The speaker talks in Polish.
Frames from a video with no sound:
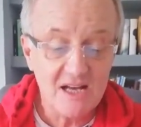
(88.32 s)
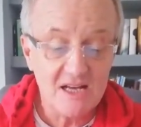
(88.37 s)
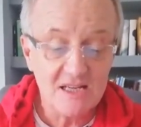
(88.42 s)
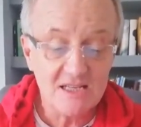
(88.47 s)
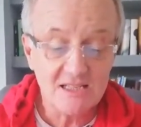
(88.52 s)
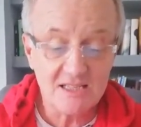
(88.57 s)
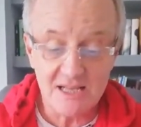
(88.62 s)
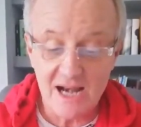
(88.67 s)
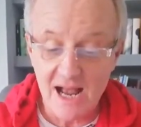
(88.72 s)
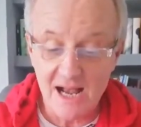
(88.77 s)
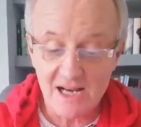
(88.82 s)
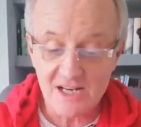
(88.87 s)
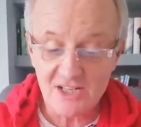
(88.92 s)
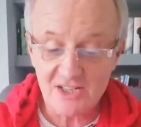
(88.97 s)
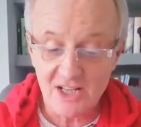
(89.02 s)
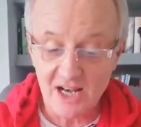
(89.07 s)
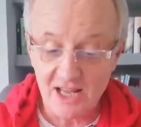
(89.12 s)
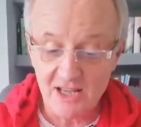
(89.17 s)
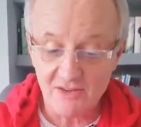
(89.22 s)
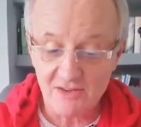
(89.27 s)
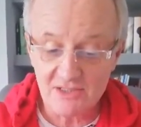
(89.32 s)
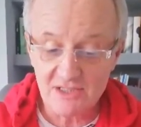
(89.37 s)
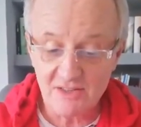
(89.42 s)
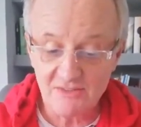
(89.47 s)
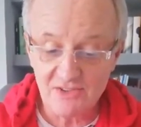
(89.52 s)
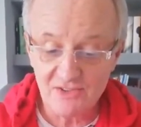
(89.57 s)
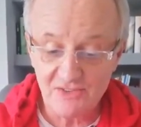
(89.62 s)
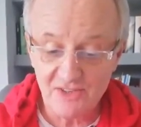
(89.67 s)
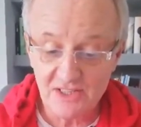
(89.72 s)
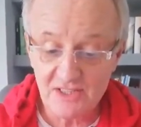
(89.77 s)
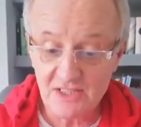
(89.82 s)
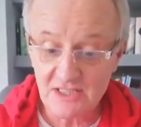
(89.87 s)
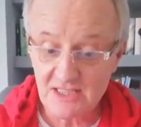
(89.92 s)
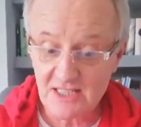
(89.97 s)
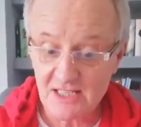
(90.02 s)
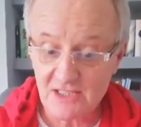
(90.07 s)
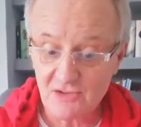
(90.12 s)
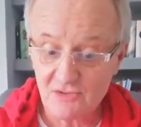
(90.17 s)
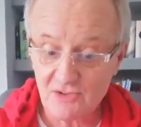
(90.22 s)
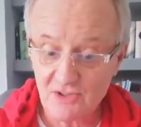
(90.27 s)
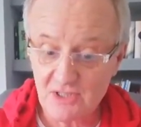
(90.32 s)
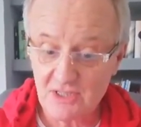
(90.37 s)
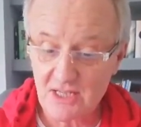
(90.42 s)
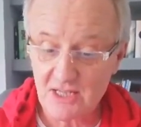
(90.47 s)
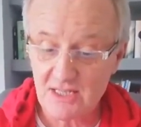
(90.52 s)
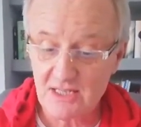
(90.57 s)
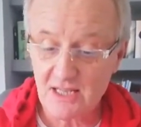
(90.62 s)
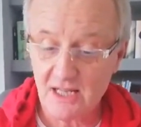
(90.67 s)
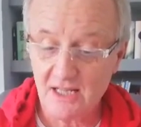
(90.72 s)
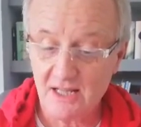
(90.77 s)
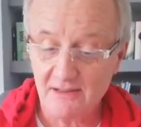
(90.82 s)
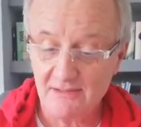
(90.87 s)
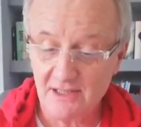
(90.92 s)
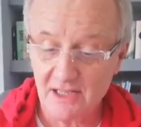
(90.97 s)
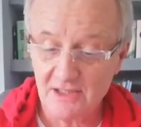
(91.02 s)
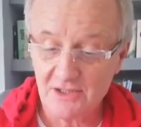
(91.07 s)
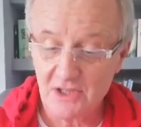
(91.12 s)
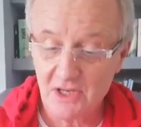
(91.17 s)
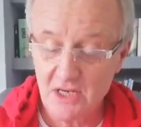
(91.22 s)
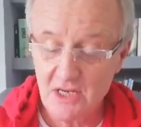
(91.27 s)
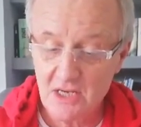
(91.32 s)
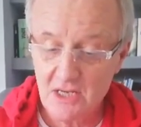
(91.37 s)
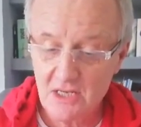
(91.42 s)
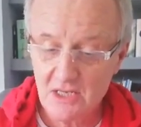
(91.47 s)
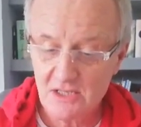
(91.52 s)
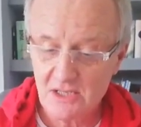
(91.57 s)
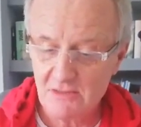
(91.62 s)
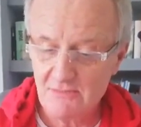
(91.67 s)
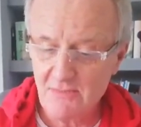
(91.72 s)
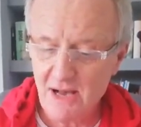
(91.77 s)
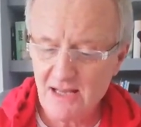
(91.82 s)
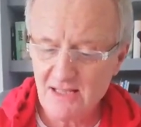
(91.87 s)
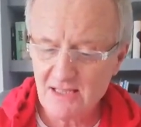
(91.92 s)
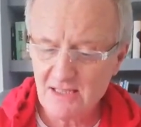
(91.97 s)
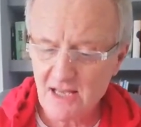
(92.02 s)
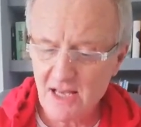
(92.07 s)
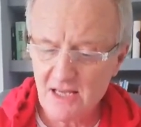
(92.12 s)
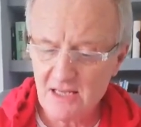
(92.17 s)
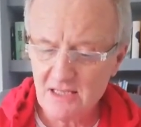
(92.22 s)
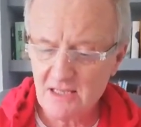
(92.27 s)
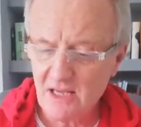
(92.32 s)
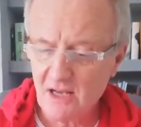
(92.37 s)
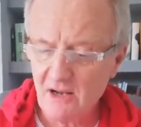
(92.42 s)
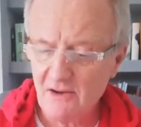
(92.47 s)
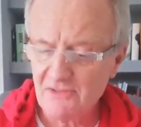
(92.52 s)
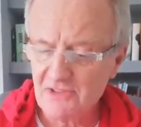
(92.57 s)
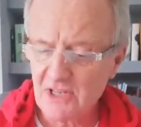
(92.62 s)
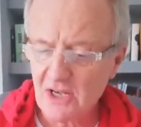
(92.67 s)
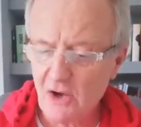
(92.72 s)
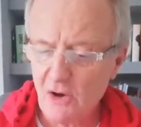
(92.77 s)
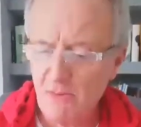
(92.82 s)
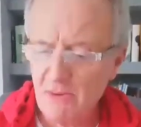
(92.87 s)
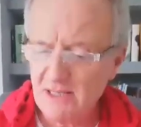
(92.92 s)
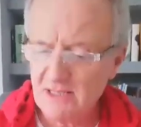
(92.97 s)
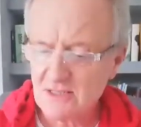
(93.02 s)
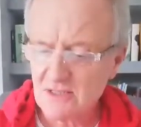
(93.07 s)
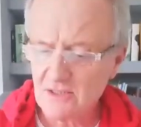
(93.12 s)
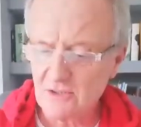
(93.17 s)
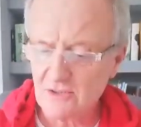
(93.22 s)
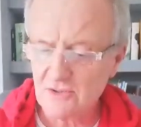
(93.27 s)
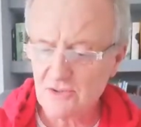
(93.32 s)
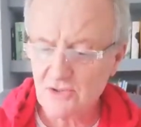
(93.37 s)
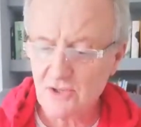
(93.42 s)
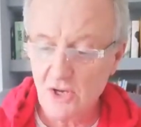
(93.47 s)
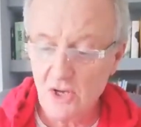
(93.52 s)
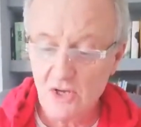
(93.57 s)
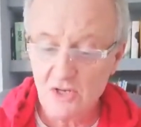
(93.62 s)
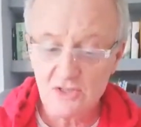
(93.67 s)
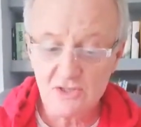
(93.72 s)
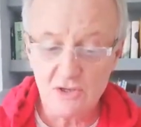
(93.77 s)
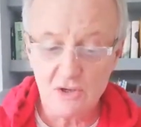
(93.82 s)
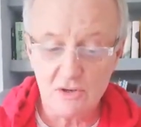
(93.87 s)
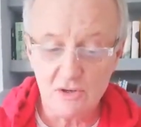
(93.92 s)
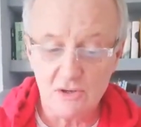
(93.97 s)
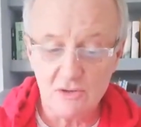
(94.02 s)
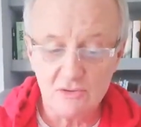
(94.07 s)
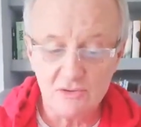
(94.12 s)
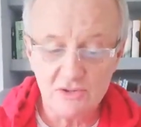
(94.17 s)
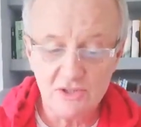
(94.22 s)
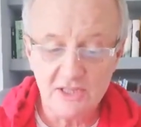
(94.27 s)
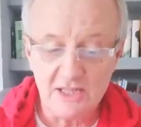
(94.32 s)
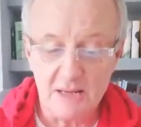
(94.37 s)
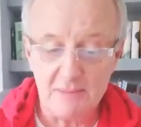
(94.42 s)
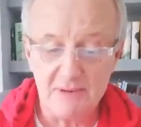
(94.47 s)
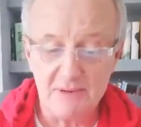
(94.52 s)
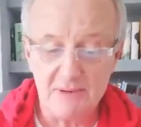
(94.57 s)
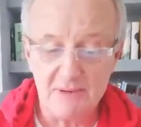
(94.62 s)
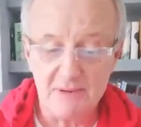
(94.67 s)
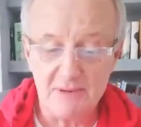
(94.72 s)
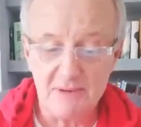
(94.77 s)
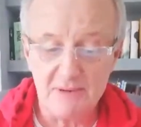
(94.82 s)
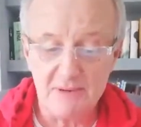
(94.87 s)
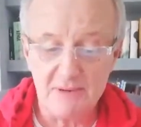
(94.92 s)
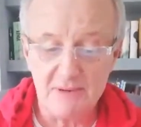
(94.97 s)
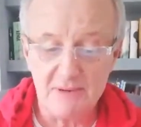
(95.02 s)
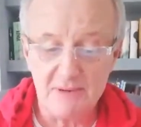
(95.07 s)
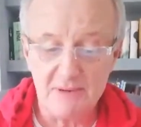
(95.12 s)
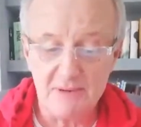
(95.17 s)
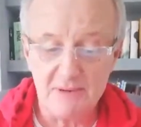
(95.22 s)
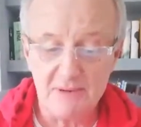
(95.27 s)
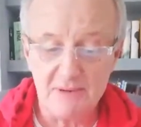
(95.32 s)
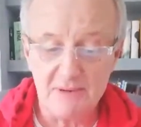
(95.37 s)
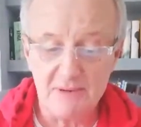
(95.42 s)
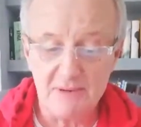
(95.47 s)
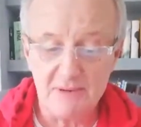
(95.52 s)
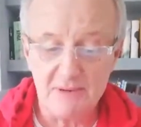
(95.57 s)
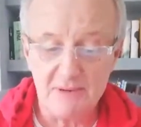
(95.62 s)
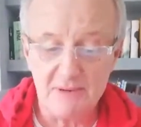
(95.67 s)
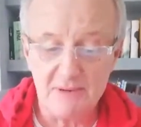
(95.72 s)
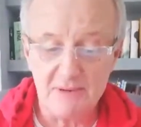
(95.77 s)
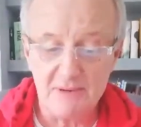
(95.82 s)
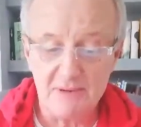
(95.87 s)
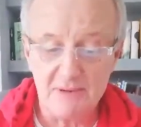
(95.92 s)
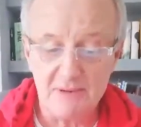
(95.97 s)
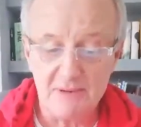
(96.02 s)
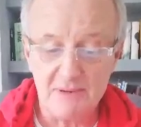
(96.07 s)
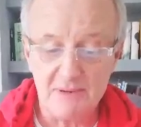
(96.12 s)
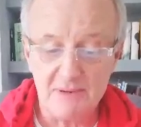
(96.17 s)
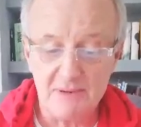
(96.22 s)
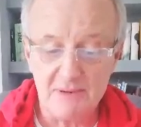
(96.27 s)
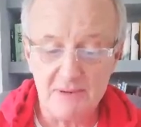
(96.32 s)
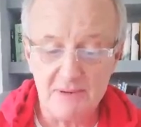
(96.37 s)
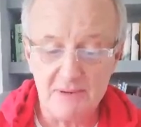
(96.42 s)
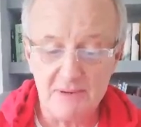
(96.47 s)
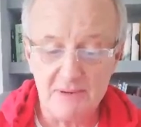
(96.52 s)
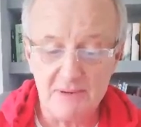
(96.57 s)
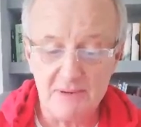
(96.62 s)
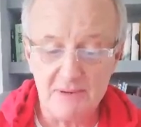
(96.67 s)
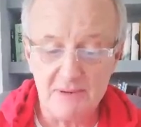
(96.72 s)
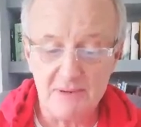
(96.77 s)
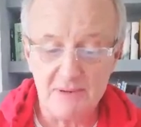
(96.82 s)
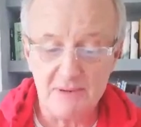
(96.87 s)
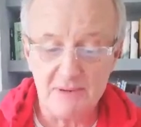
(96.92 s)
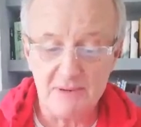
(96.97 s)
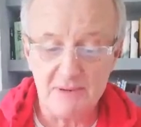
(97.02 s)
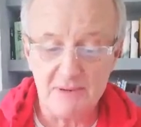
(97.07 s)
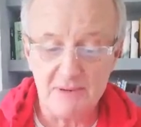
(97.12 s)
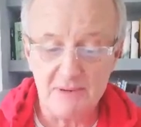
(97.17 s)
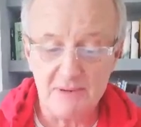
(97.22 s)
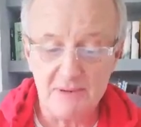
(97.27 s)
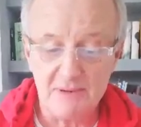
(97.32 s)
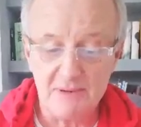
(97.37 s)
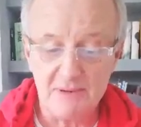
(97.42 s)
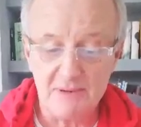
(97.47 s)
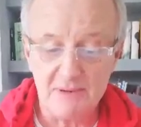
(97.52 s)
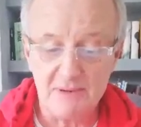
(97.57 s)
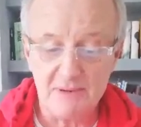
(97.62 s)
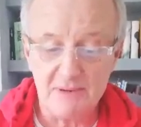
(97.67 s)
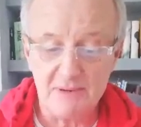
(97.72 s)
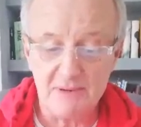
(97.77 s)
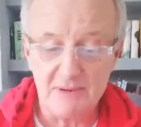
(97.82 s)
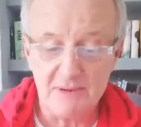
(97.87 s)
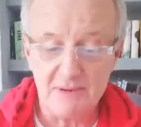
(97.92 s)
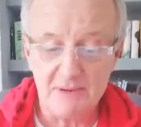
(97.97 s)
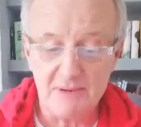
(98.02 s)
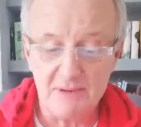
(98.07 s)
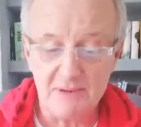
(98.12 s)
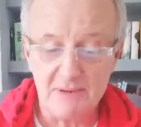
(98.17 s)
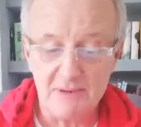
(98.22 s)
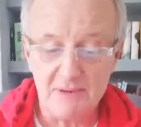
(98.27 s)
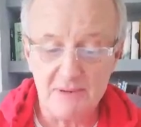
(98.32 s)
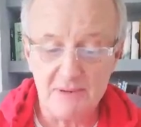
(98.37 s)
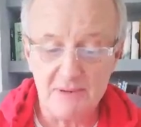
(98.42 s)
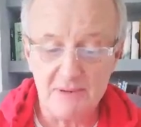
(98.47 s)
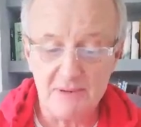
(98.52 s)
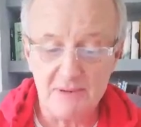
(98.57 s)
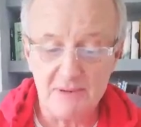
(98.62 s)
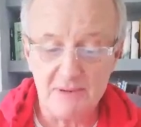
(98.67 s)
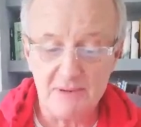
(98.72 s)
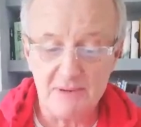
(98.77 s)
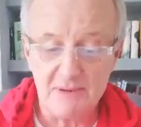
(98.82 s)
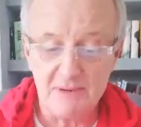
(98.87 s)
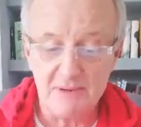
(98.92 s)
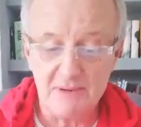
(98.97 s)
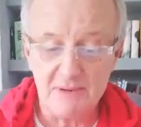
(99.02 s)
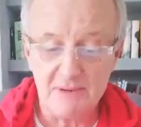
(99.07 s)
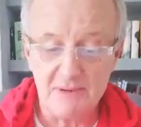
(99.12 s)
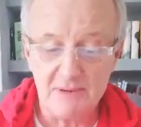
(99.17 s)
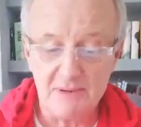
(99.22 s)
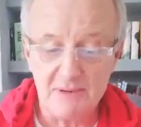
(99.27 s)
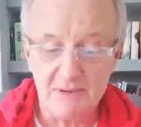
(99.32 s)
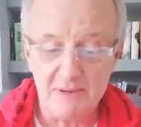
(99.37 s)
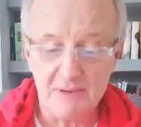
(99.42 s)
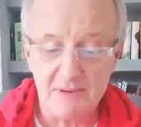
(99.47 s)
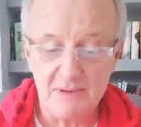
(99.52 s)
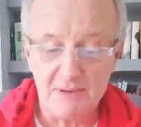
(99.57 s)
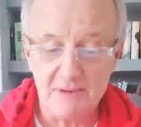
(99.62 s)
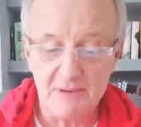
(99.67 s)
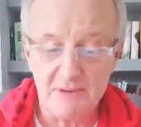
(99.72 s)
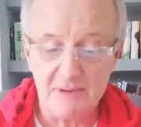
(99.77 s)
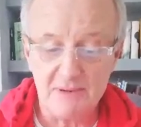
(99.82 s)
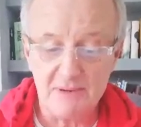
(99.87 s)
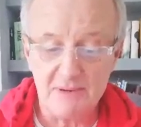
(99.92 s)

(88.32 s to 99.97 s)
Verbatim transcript: Strach szalejący w świecie zaczął się zastanawiać, czy ma sens jego wszechobecność skoro ludzie nabrali nadziei i uśmiechu. Jego działanie miało nieprzewidziane skutki.